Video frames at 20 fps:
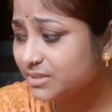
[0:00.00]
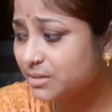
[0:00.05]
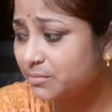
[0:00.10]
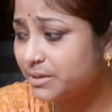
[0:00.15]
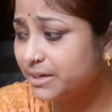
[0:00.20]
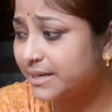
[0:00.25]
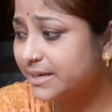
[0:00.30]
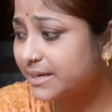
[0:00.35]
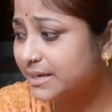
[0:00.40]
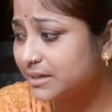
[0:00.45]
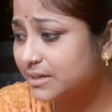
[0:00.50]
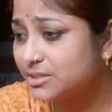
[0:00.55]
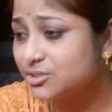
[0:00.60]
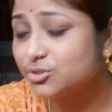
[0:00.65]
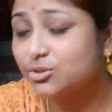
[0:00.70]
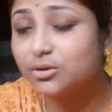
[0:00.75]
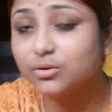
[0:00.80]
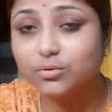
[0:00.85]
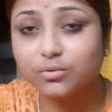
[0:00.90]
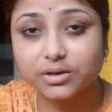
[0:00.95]
মানে এখানে
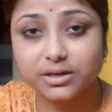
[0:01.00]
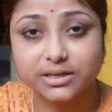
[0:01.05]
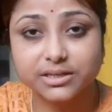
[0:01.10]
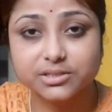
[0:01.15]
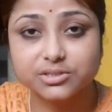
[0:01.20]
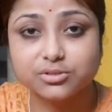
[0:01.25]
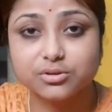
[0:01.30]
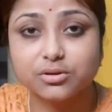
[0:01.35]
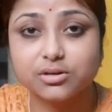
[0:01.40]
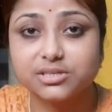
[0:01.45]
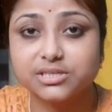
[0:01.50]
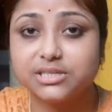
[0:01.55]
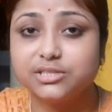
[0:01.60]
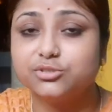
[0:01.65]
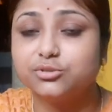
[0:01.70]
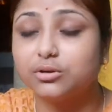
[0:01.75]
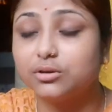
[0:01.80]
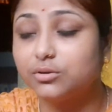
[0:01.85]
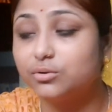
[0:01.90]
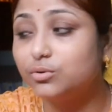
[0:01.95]
জল ওখানে জল সেই
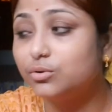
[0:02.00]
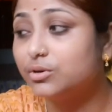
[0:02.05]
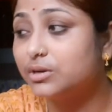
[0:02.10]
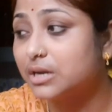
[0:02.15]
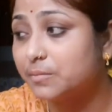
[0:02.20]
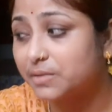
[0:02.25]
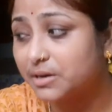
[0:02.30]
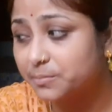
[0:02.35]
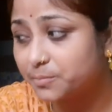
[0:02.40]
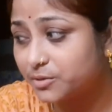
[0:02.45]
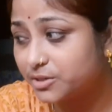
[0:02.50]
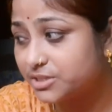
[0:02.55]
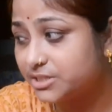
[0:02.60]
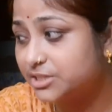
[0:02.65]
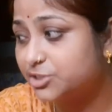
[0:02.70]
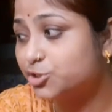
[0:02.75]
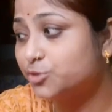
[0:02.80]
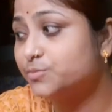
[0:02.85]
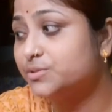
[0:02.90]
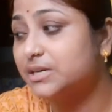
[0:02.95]
জলগুলো নামার পরে
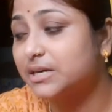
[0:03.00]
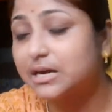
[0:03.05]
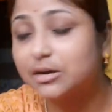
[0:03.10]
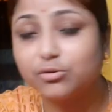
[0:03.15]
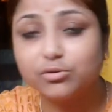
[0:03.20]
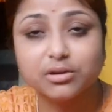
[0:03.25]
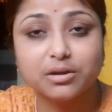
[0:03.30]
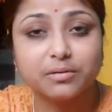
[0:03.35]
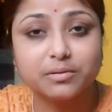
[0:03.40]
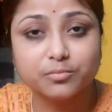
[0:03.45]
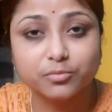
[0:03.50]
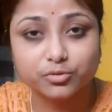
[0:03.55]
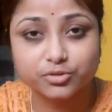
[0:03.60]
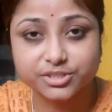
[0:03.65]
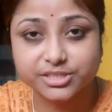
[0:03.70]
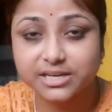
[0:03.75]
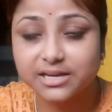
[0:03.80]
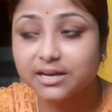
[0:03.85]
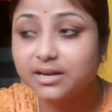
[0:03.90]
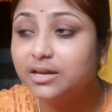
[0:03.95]
সেই সব জায়গাগুলো আবার
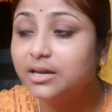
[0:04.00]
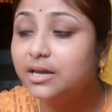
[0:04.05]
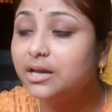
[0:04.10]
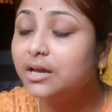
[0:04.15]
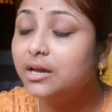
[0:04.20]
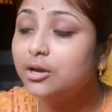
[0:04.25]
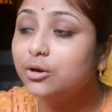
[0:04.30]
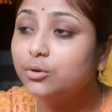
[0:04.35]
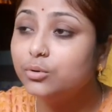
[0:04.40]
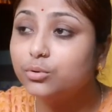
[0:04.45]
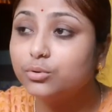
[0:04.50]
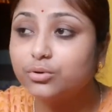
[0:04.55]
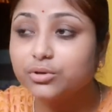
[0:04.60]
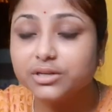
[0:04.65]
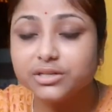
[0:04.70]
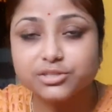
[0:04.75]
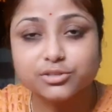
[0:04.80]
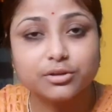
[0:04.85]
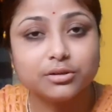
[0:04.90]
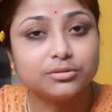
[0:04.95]
মোছা
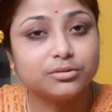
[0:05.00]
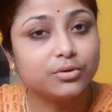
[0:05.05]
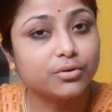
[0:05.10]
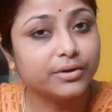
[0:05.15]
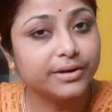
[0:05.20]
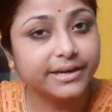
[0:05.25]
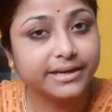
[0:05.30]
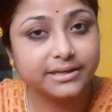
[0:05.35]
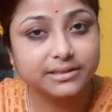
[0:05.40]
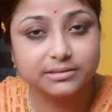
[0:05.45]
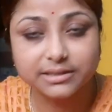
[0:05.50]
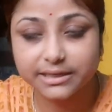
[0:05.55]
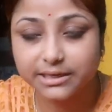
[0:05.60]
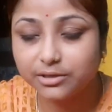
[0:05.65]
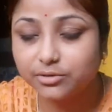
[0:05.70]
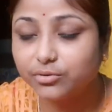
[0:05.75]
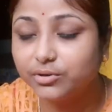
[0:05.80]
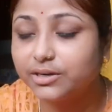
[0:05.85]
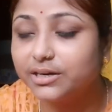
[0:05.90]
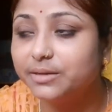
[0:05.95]
উঠোনে জল তো অনেক
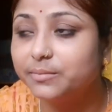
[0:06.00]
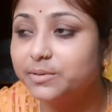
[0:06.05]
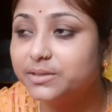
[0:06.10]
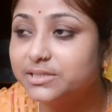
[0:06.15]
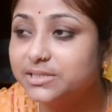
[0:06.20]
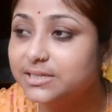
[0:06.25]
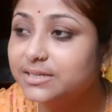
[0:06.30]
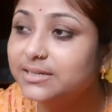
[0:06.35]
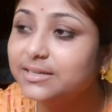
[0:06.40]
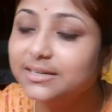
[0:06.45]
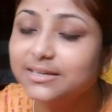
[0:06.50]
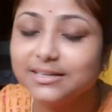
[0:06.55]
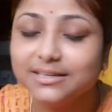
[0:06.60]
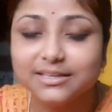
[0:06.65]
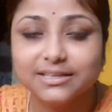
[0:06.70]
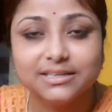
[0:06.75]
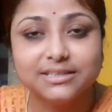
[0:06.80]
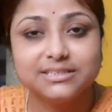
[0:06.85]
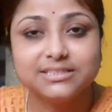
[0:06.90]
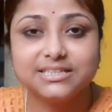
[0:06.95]
দেরি করে নেমেছে
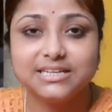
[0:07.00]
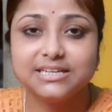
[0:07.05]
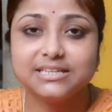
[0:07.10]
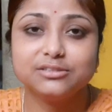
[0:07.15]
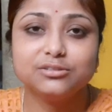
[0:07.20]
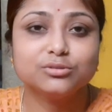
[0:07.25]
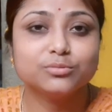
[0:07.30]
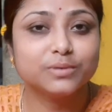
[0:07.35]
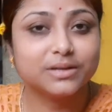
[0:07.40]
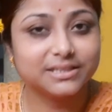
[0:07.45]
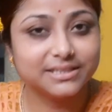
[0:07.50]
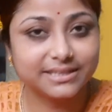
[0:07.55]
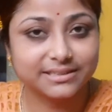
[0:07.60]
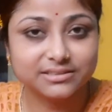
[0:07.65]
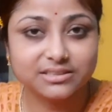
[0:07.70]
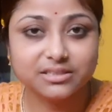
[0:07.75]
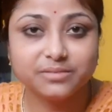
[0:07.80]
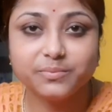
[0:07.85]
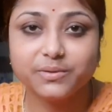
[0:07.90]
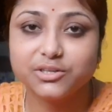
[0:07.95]
সে তোমরা
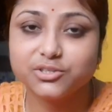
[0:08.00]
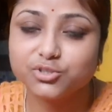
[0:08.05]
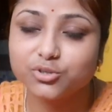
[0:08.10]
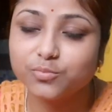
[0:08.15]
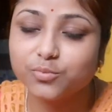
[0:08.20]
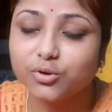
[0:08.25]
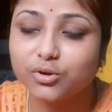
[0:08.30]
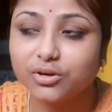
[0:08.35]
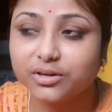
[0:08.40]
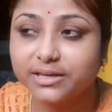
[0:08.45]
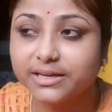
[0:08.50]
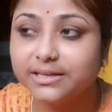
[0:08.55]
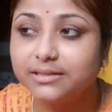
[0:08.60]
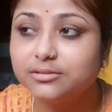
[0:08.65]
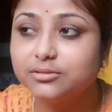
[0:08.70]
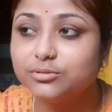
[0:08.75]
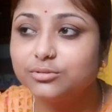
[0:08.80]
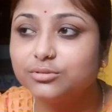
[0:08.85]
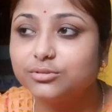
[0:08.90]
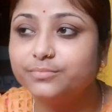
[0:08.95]
দেখতেই পেয়েছো ব্লগে
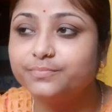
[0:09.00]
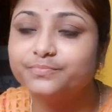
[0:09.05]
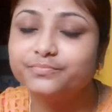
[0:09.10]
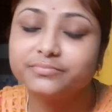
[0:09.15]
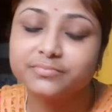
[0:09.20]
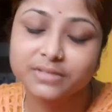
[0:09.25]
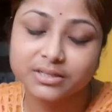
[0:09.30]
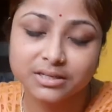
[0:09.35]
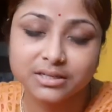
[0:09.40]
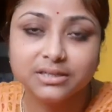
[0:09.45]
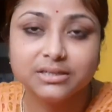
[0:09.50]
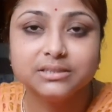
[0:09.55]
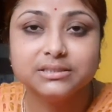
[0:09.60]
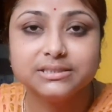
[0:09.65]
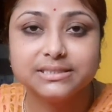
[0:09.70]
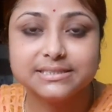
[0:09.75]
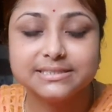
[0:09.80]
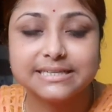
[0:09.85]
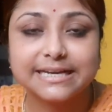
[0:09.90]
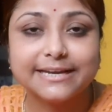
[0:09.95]
তো
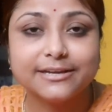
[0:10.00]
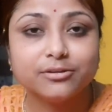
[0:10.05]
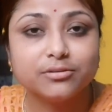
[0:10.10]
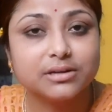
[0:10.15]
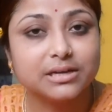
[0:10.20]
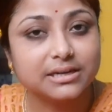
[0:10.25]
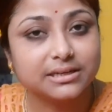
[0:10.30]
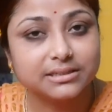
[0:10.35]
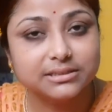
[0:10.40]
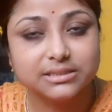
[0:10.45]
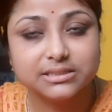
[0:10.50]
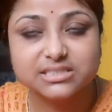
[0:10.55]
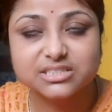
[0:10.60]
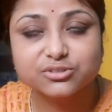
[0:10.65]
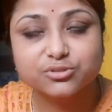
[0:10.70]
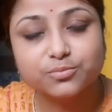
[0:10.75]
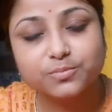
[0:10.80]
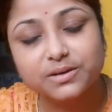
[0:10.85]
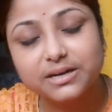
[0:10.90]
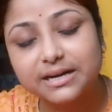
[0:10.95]
সে যাই হোক কালকে
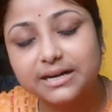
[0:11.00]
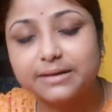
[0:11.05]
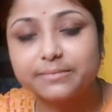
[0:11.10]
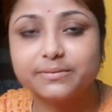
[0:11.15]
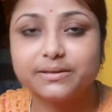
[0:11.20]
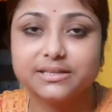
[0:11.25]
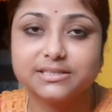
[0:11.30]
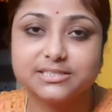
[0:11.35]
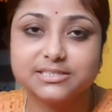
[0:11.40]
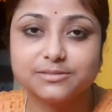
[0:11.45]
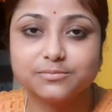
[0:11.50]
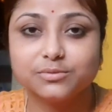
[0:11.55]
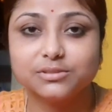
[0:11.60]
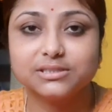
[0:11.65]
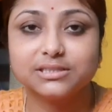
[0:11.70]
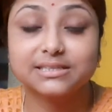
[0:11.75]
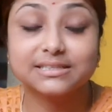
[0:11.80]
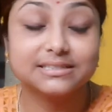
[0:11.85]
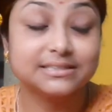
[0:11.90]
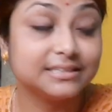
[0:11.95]
দিনটা খুব খারাপ গেছে
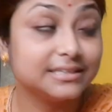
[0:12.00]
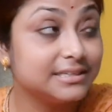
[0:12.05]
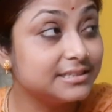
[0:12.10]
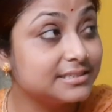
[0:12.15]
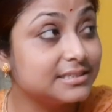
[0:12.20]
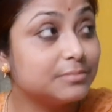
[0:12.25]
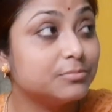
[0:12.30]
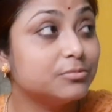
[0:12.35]
বলতে দিনটা